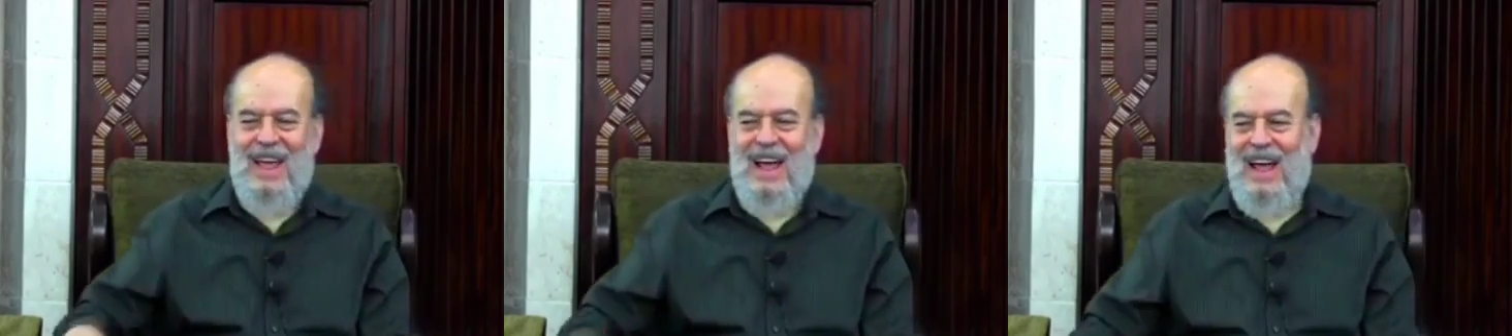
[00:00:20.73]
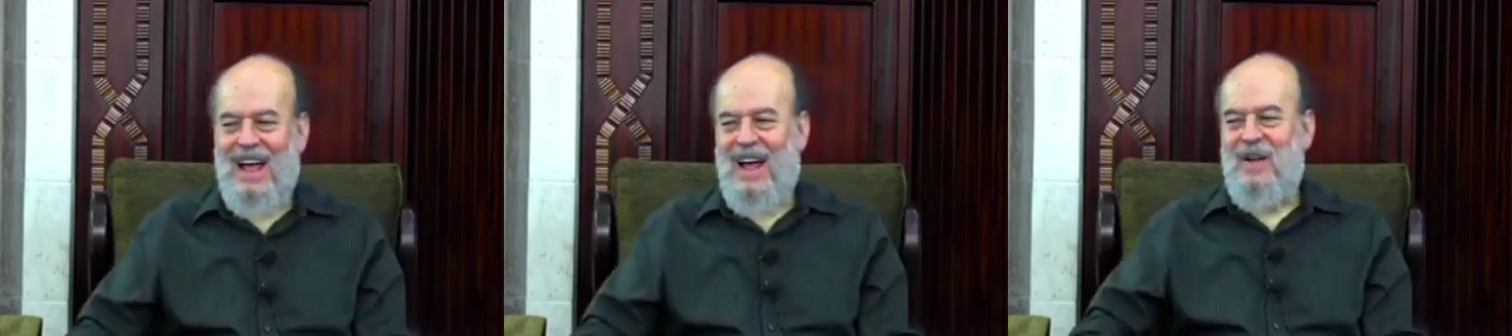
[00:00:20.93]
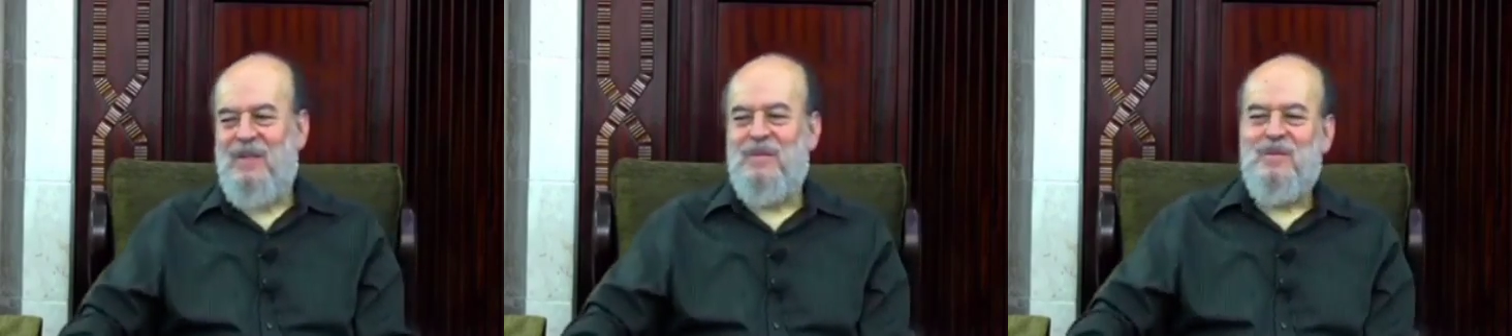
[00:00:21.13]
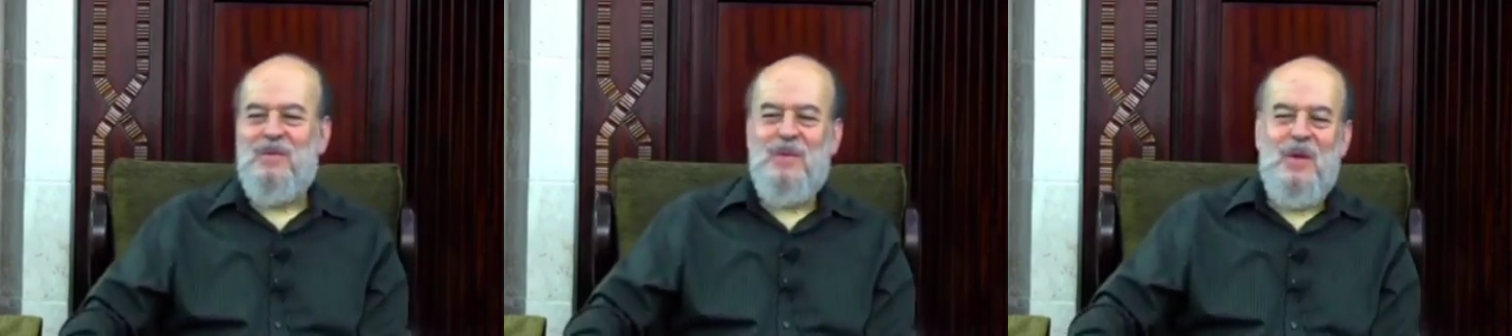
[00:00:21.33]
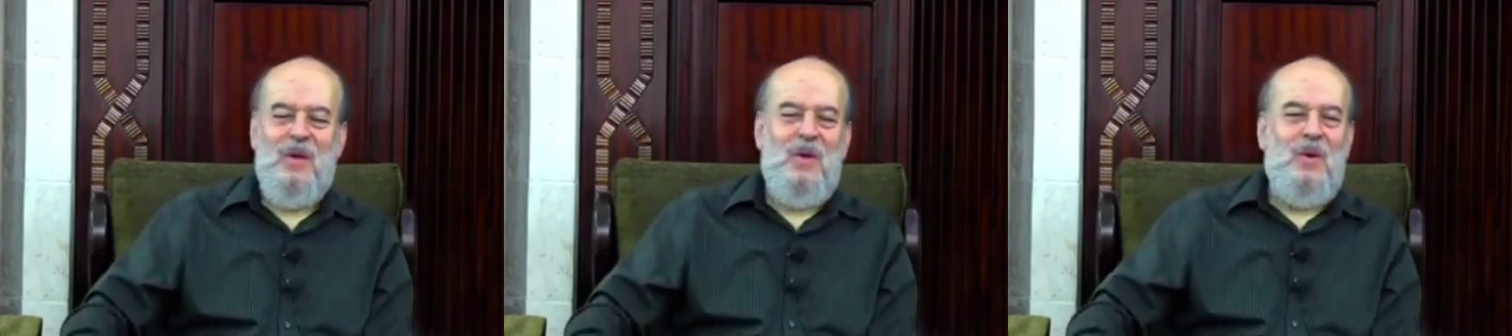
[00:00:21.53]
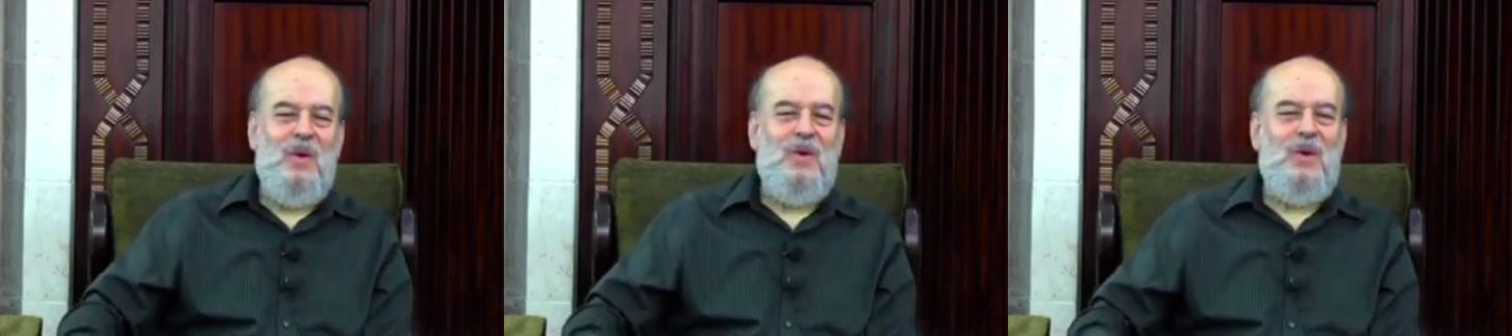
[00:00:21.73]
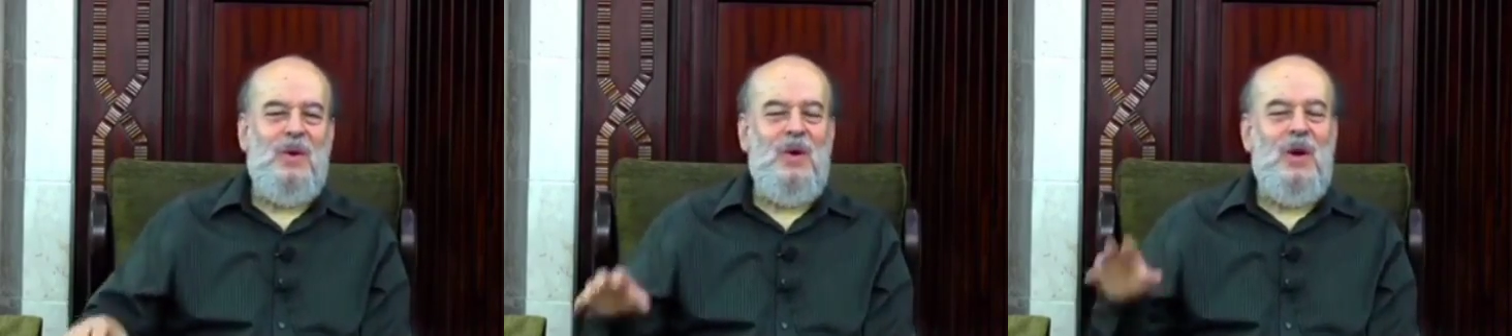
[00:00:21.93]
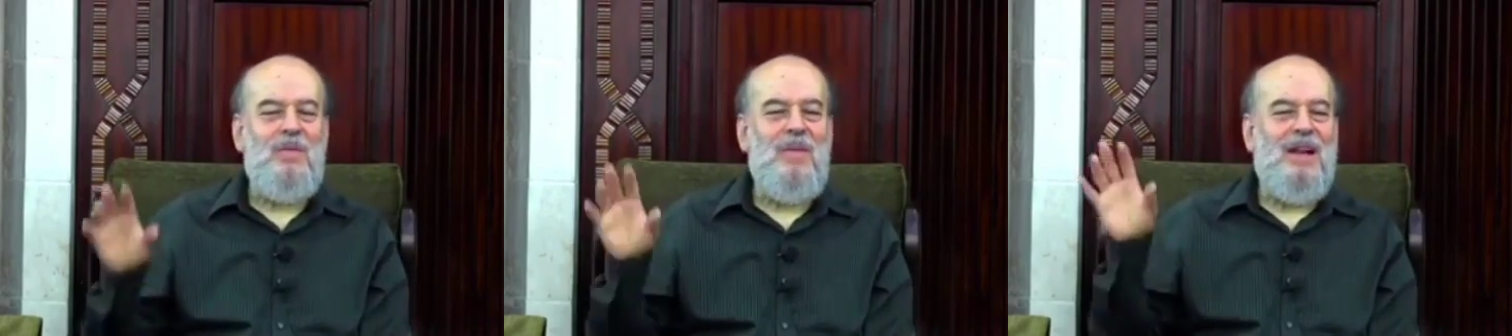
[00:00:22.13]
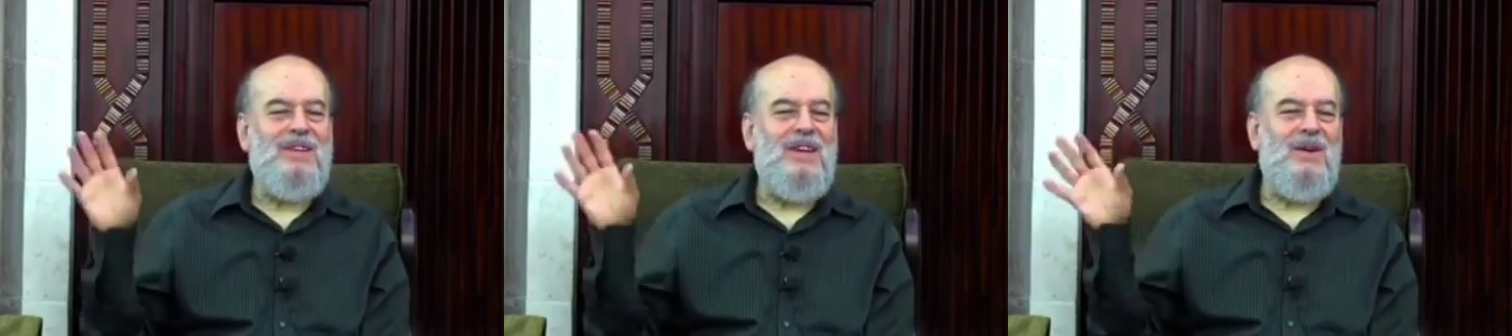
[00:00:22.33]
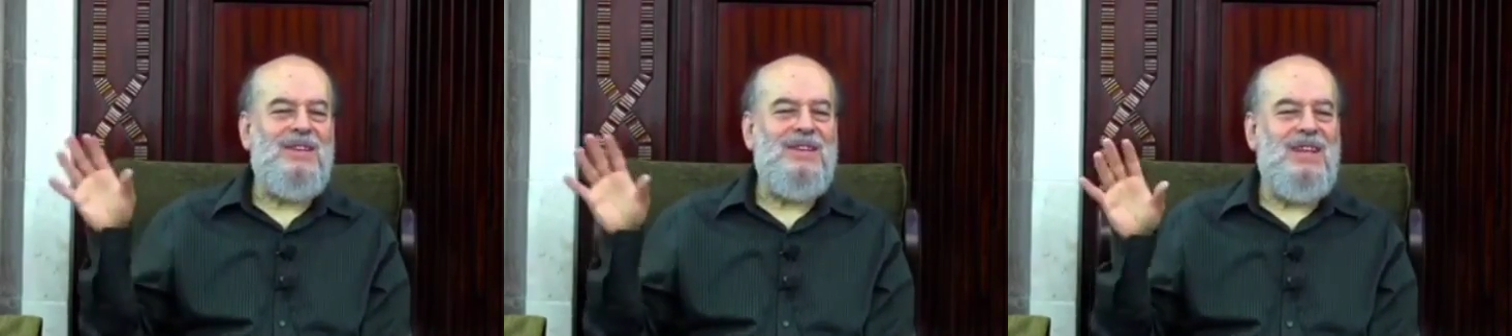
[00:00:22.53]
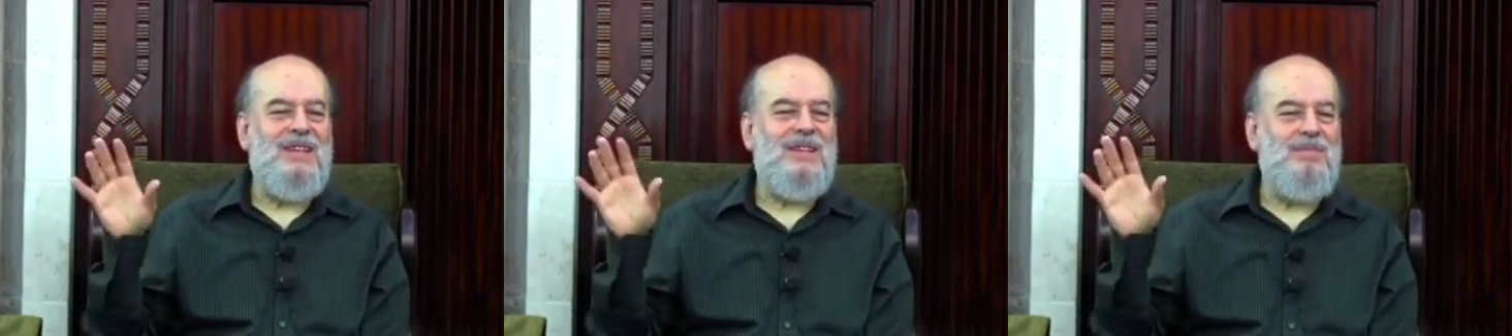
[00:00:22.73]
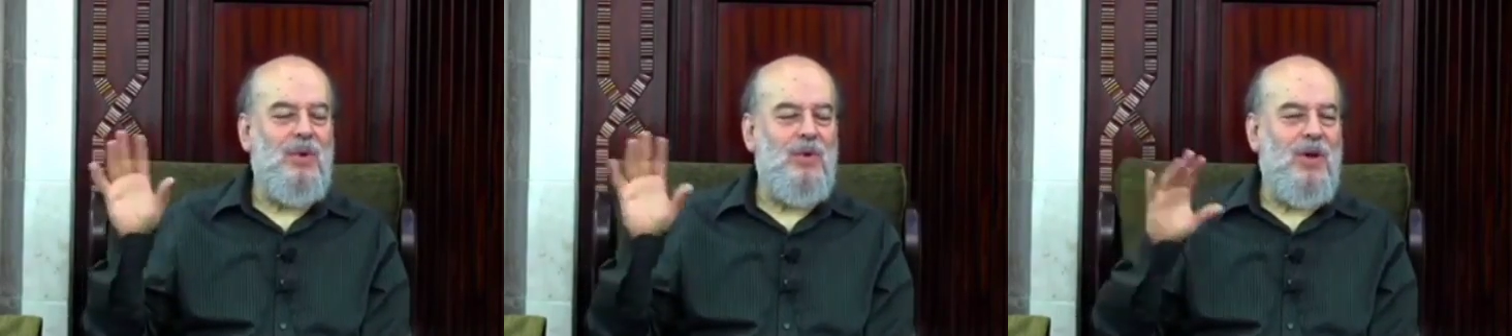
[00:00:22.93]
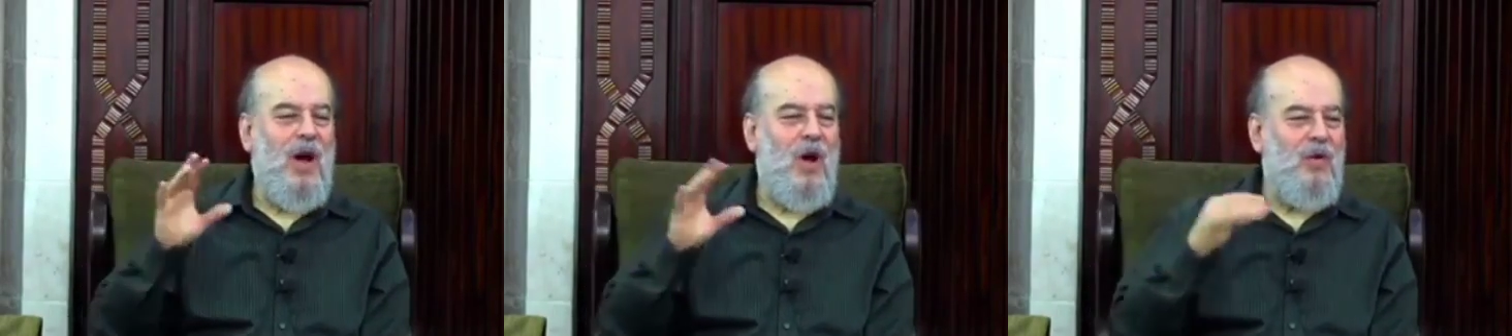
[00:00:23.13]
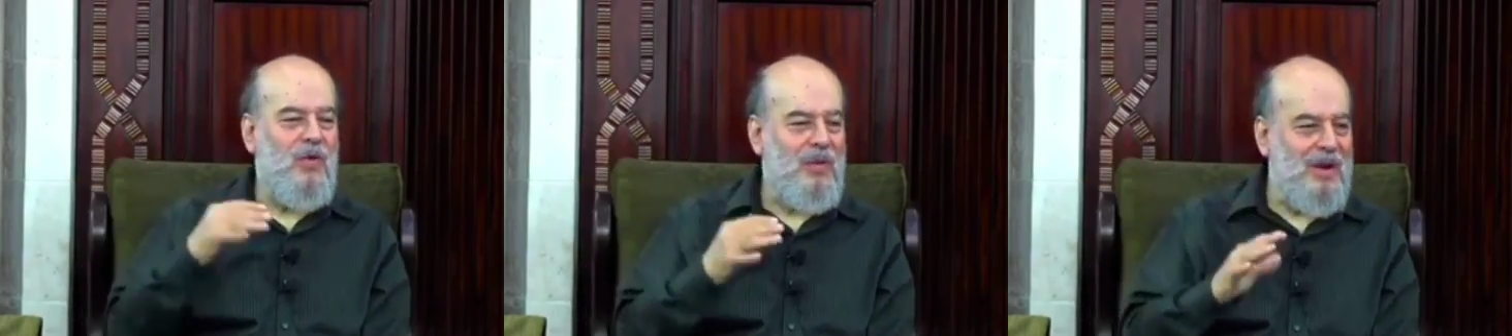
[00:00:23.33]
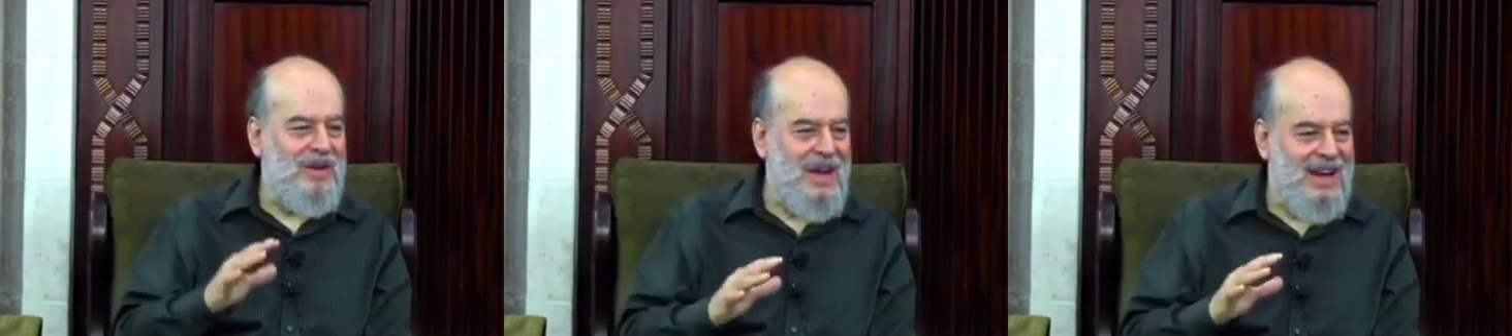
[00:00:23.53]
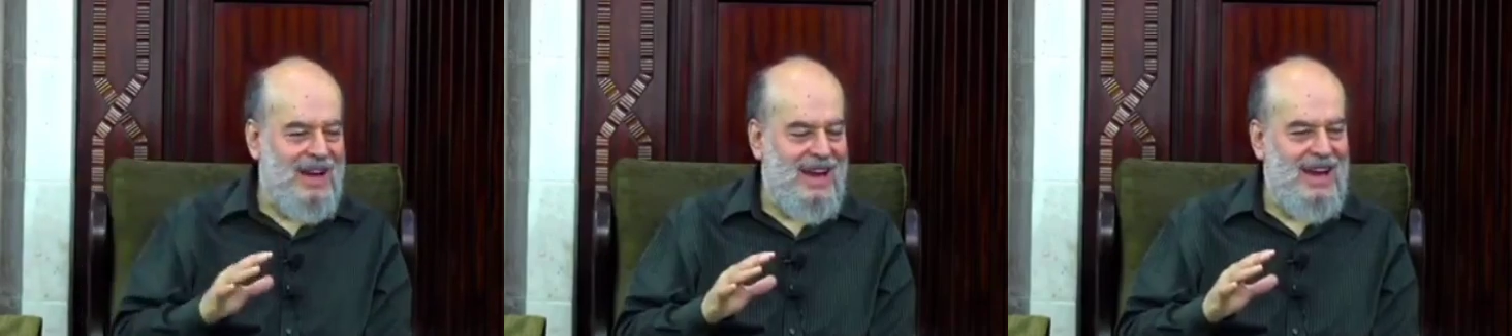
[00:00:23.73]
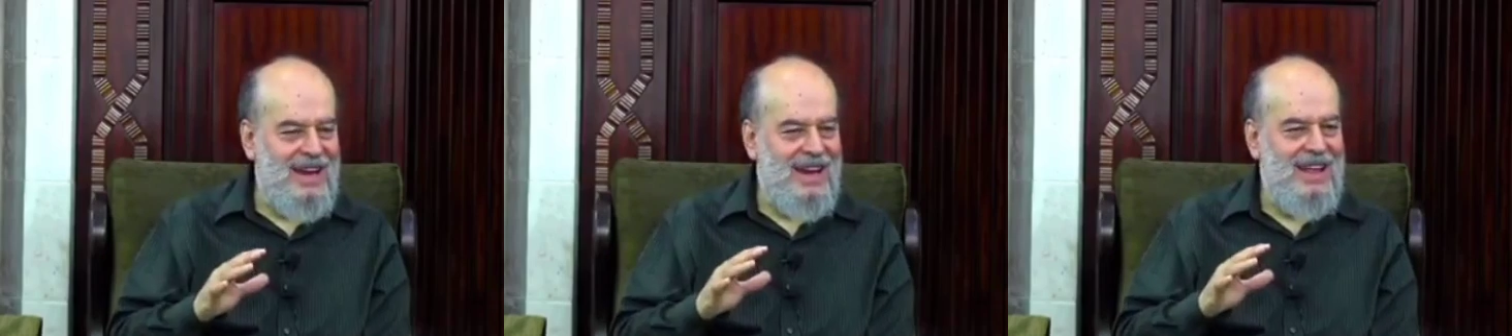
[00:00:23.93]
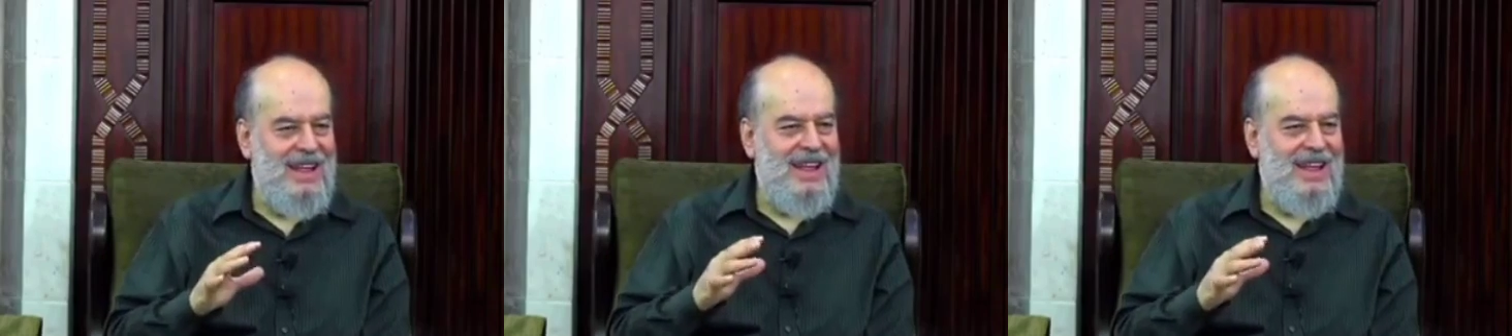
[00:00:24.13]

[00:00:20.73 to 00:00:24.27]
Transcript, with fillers: اه وكل يوم هالجواسيس بيوقعوا في مشاكل